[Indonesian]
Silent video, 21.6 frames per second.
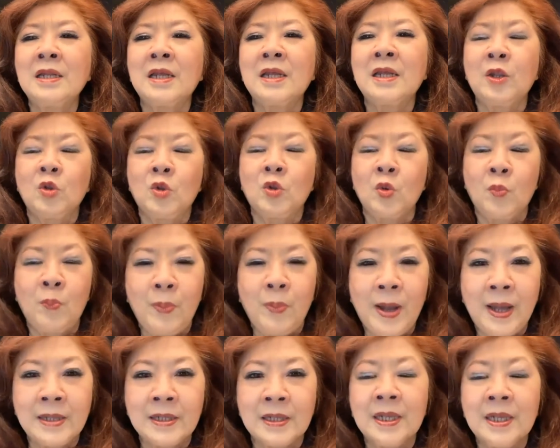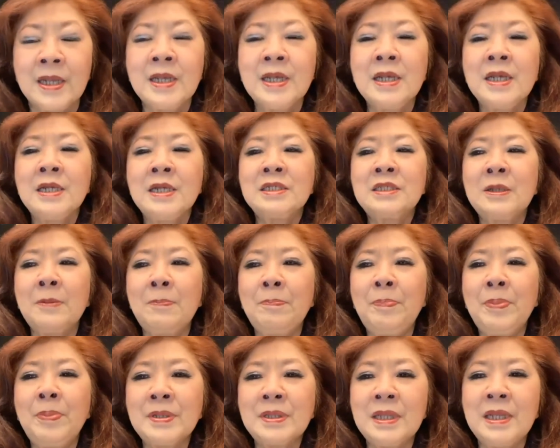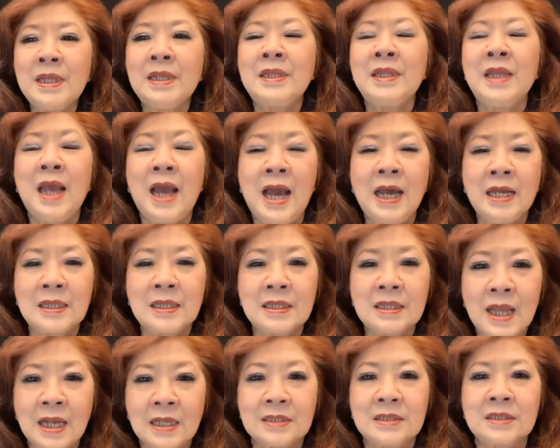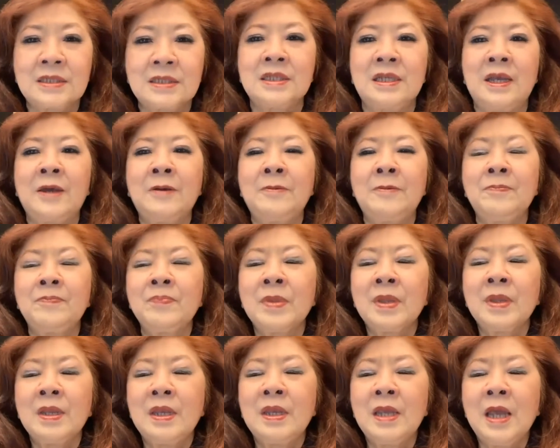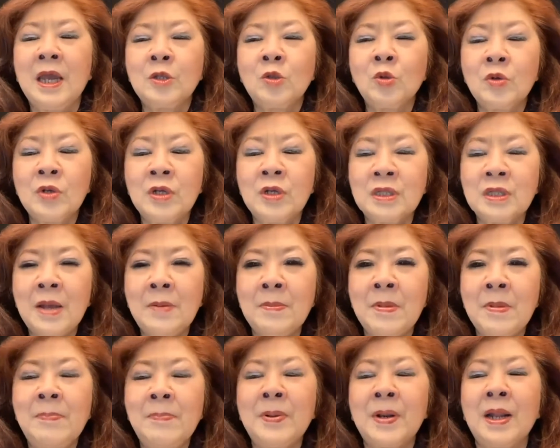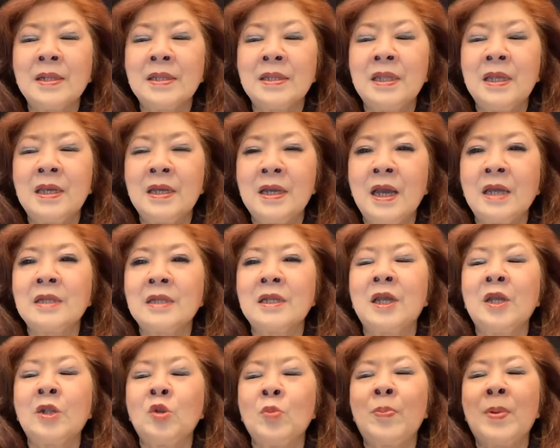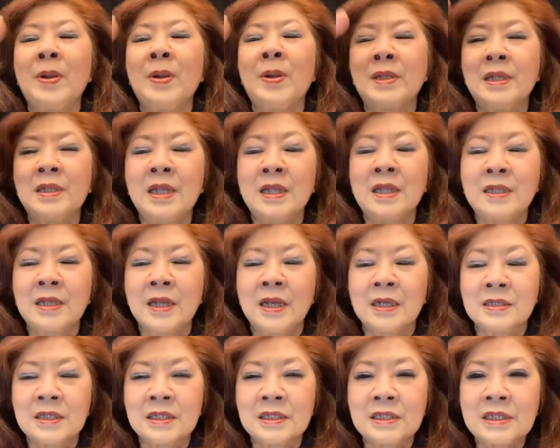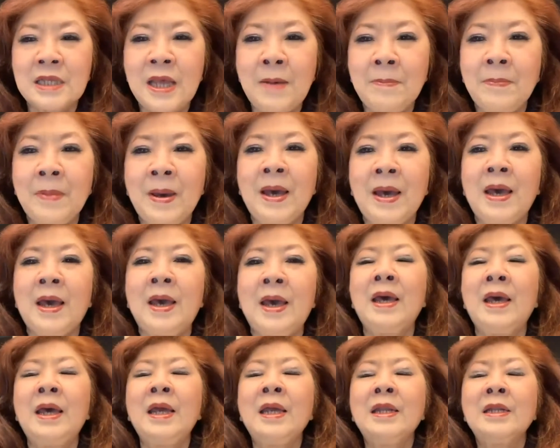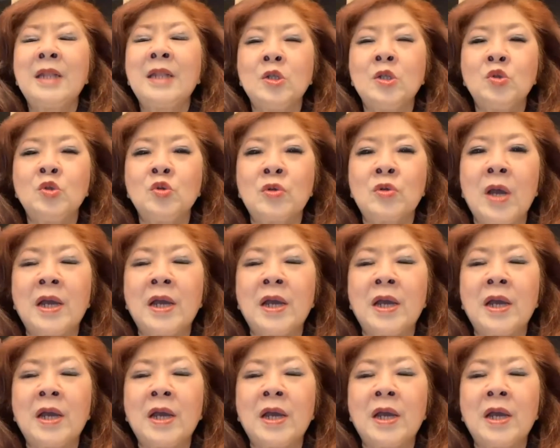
kehidupan seperti di atas ya, yaitu kita memperhatikan kehidupan kita dengan sesama dan juga